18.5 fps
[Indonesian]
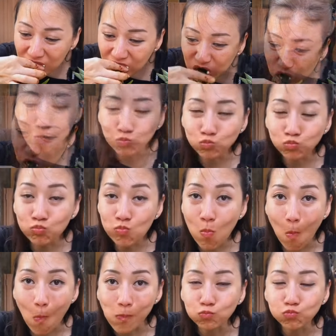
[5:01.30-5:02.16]

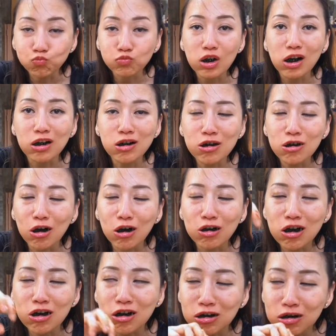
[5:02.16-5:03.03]
Hmm,
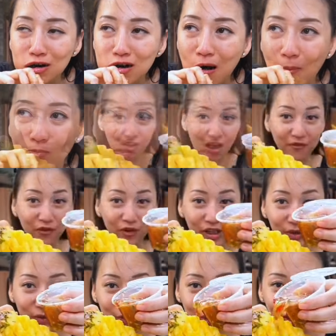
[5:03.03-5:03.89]
kenyus-kenyus gitu loh.
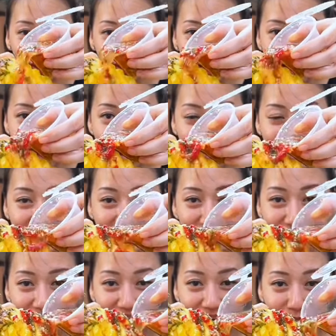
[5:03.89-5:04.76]
Favoritku nih, nanas
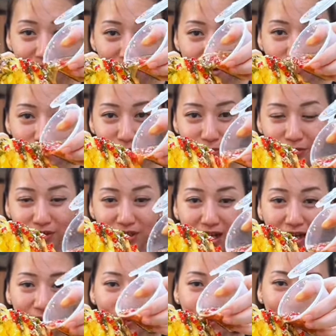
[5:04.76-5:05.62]
disiram sama
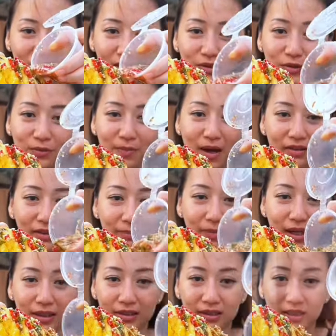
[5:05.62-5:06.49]
bumbunya. Waduh, mantep banget.